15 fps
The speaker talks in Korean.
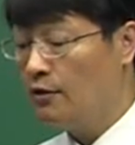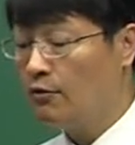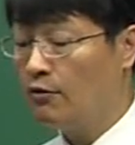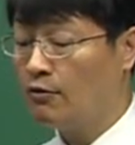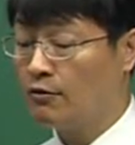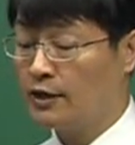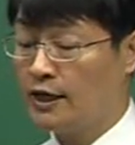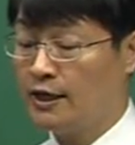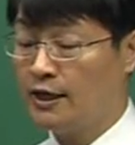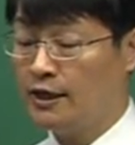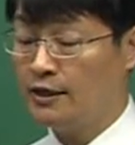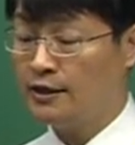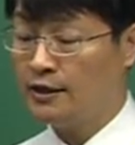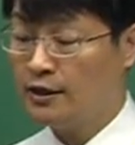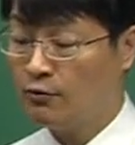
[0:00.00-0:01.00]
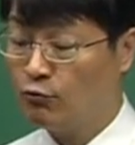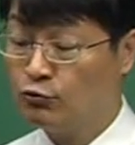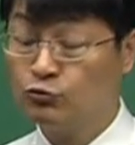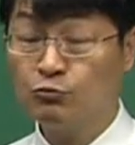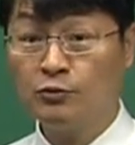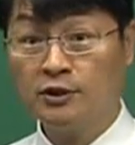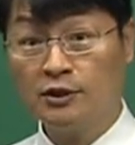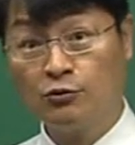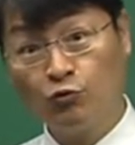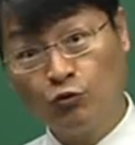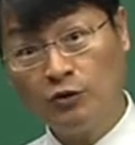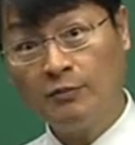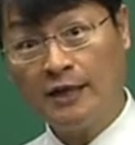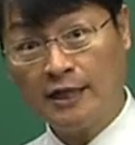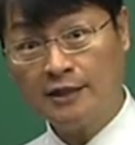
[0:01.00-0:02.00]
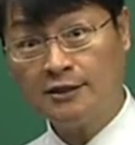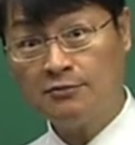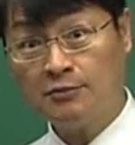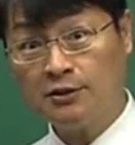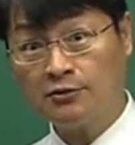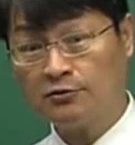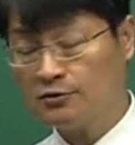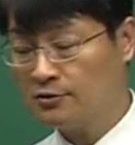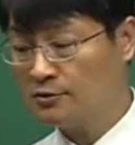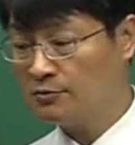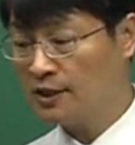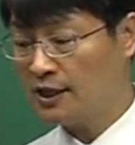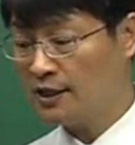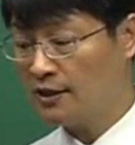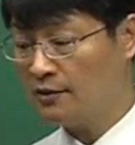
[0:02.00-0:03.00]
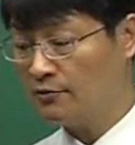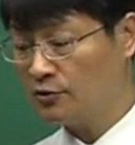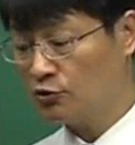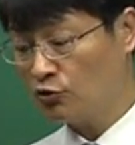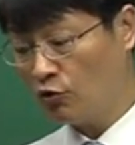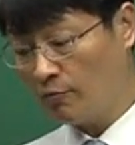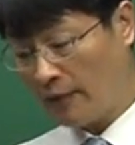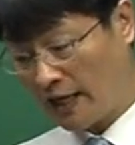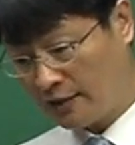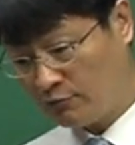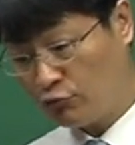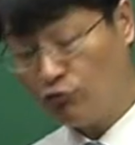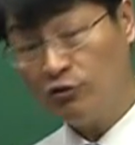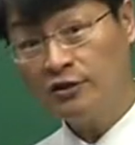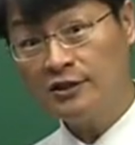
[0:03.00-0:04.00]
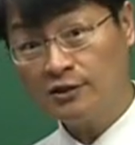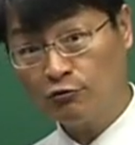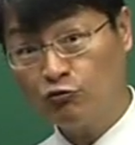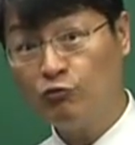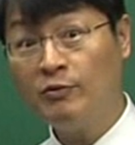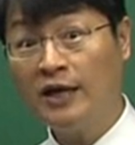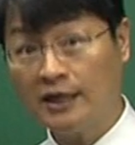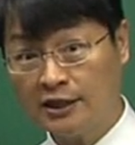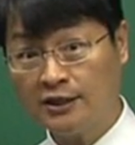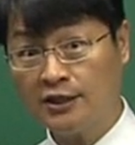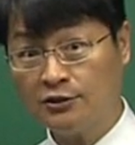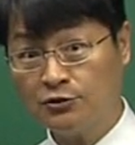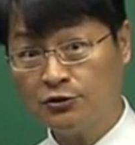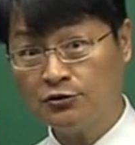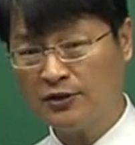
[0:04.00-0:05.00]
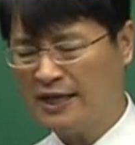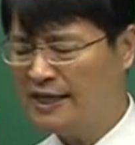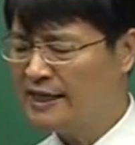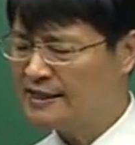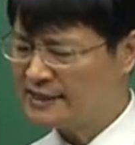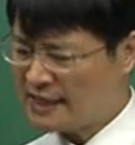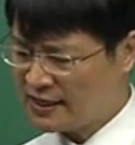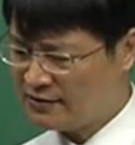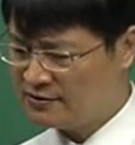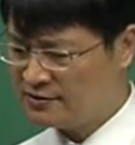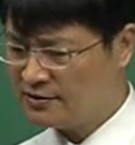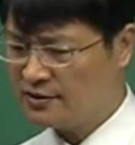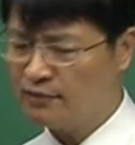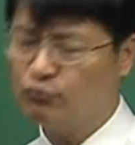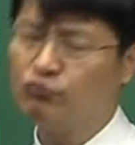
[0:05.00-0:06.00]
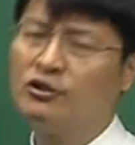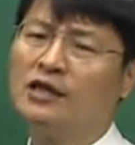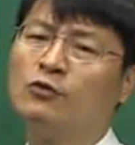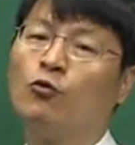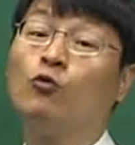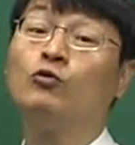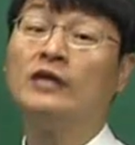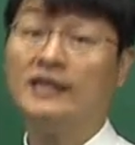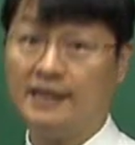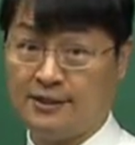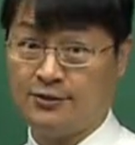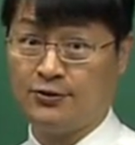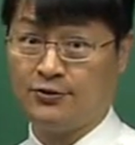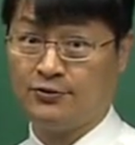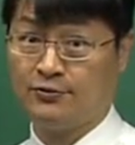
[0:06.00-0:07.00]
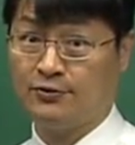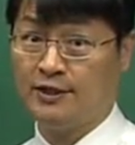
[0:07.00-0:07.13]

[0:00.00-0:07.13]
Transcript: 어, 개개인의 호주머니 돈이 많아지면 어떻습니까? 더 많은 물건을 구매하게 되죠. 자연스럽게 물가는 오르게 돼 있어요.